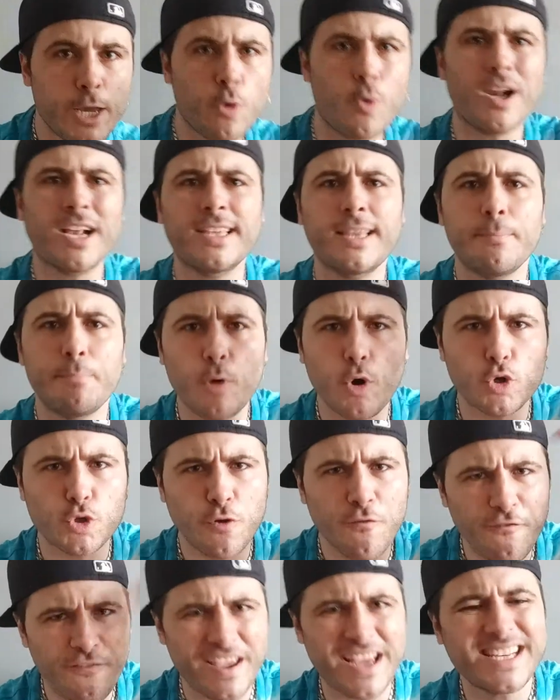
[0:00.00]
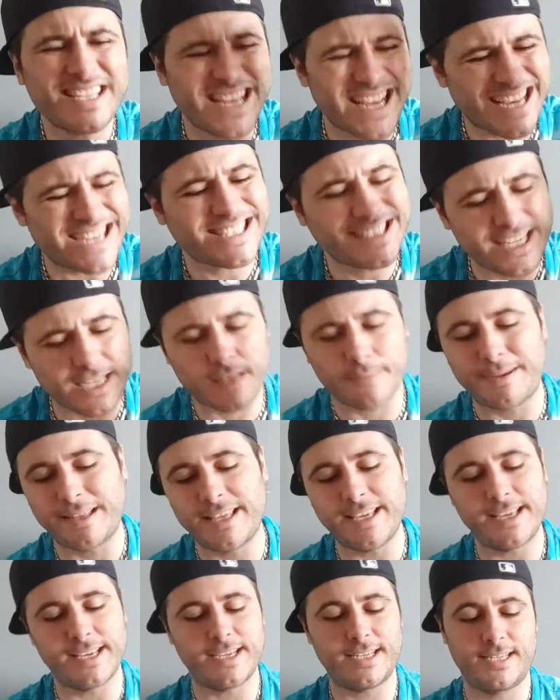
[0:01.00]
Igual que tampoco son fakes estas
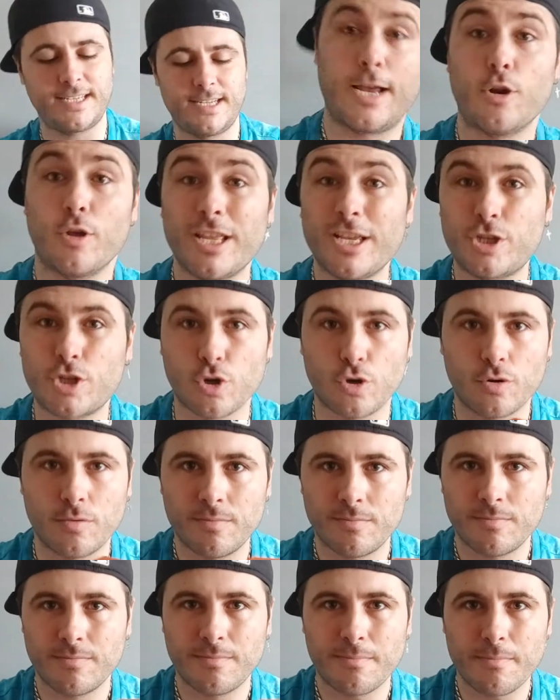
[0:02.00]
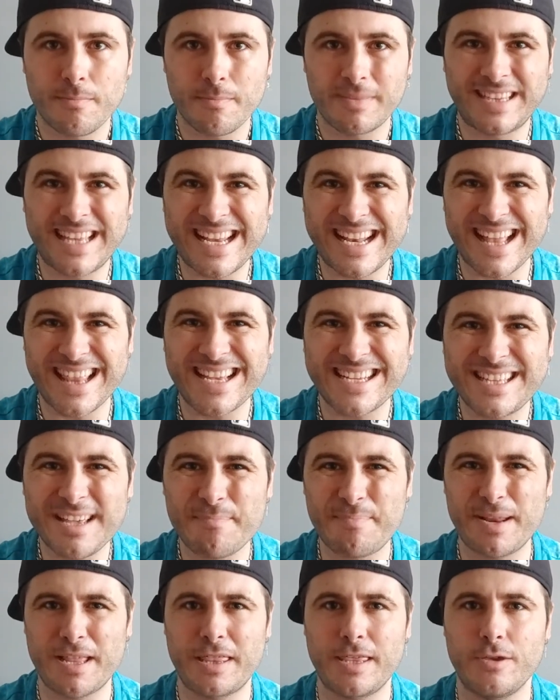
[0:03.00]
zapatillas, que lo dicho, tiradas de
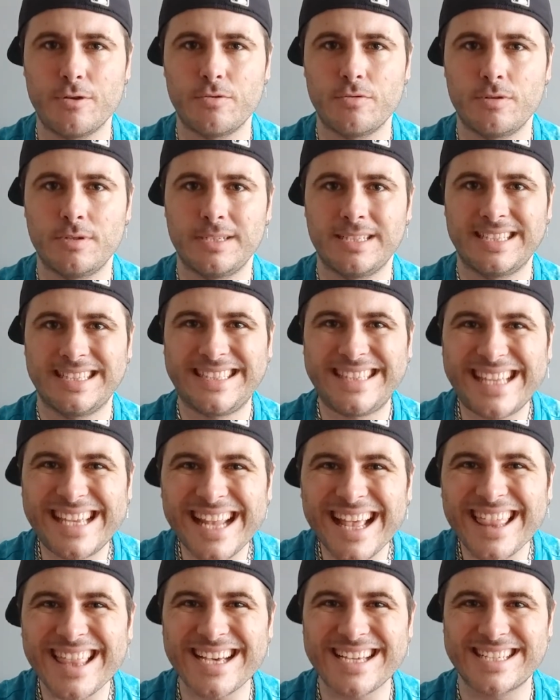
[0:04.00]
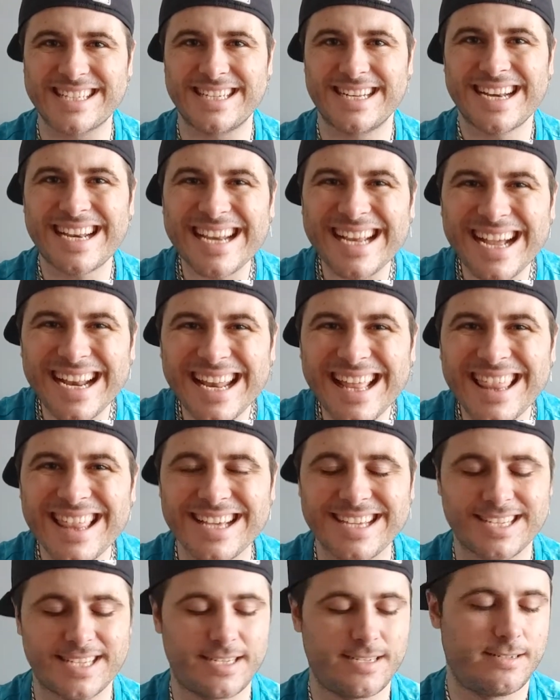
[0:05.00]
precio. Tiradas,
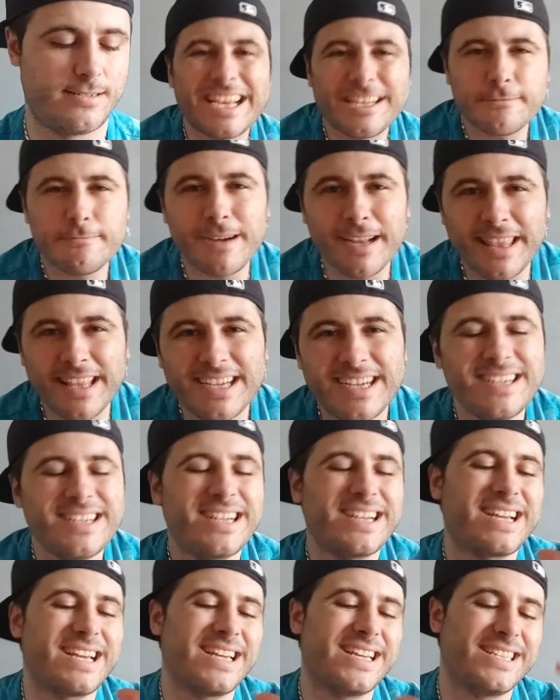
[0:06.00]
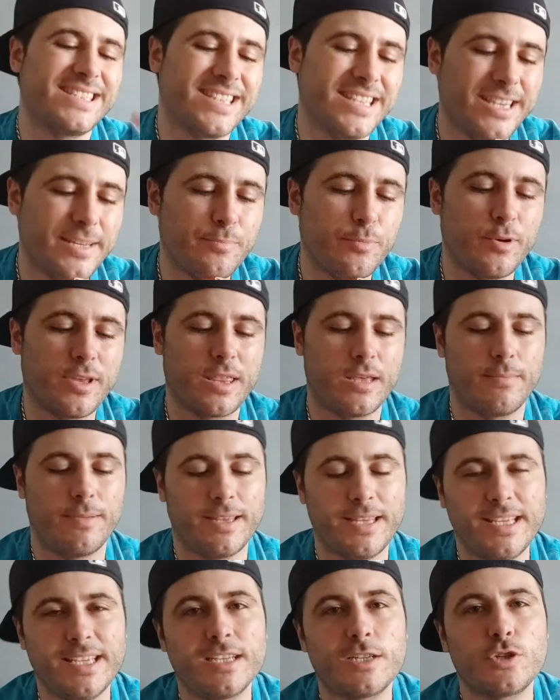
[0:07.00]
regaladas. Es verdad que este tipo de
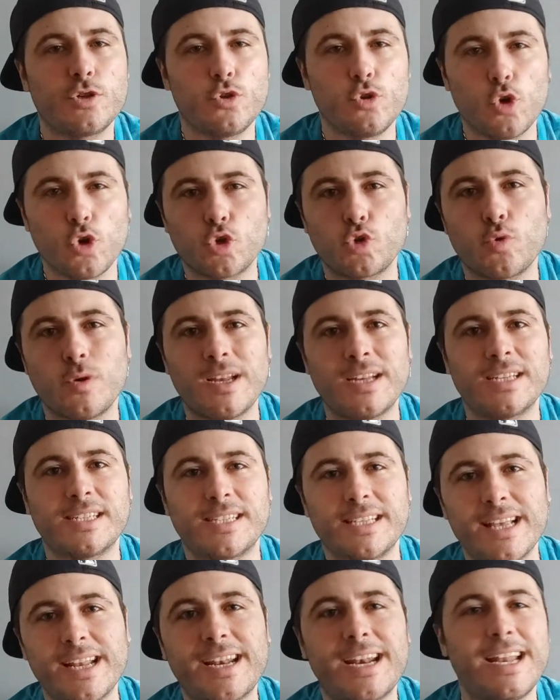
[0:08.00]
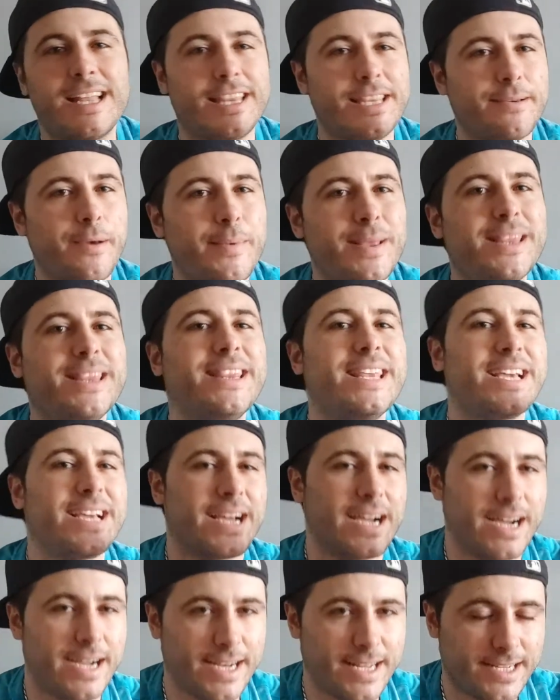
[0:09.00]
zapatillas no suelen ser relativamente
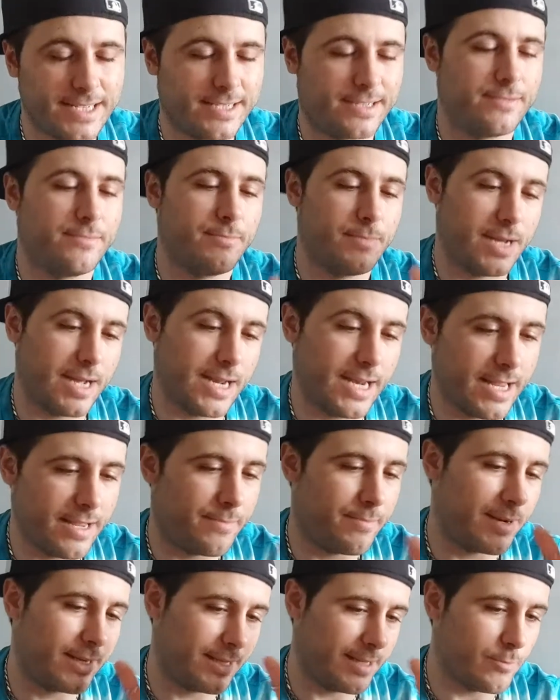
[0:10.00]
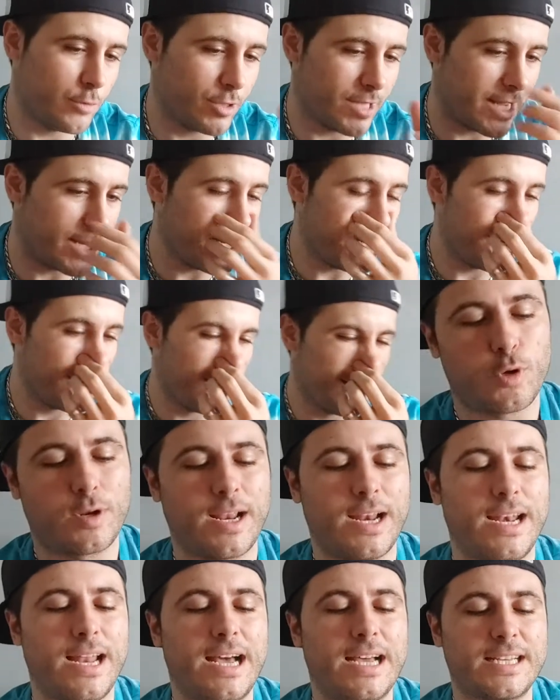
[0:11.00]
caras, ¿vale? Partimos de ahí,
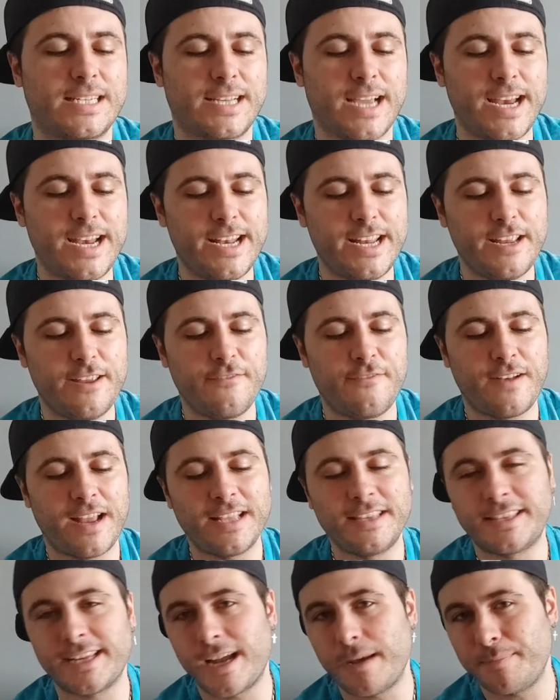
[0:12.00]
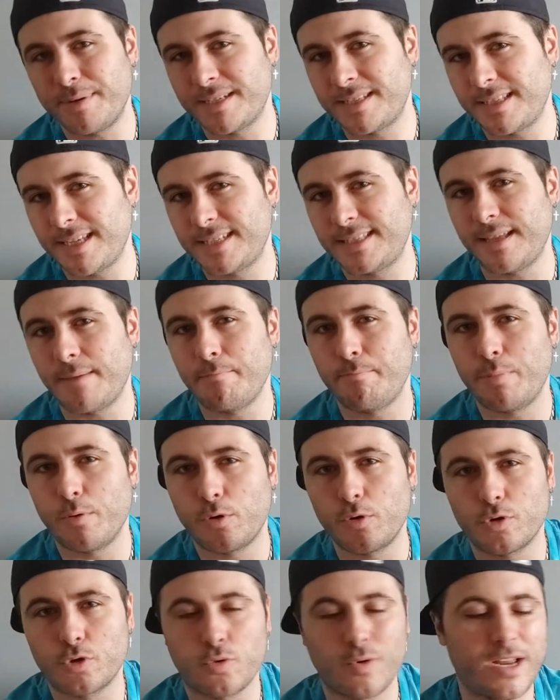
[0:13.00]
porque las Kyrie Flytrap estas
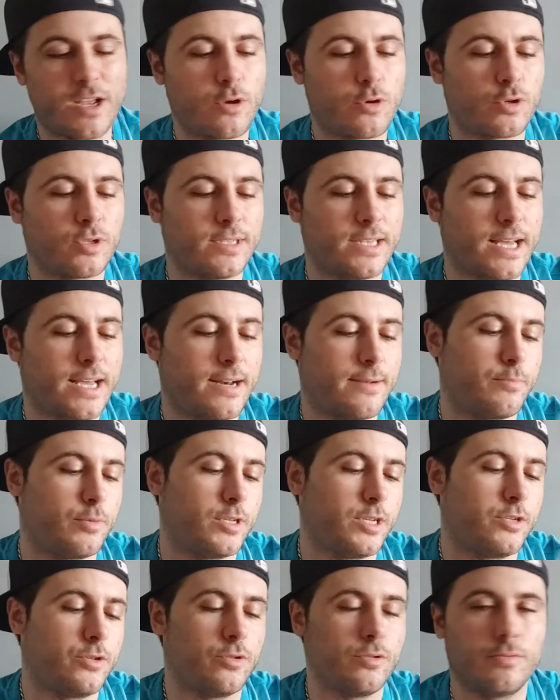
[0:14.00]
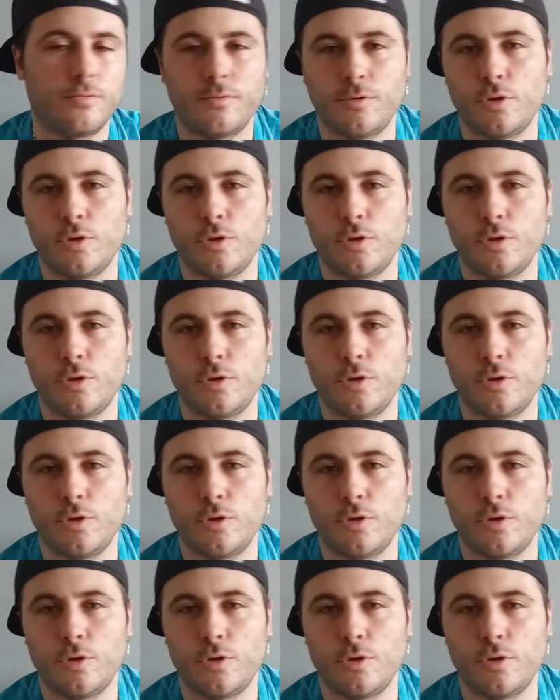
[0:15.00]
tampoco suelen costar, pues eso,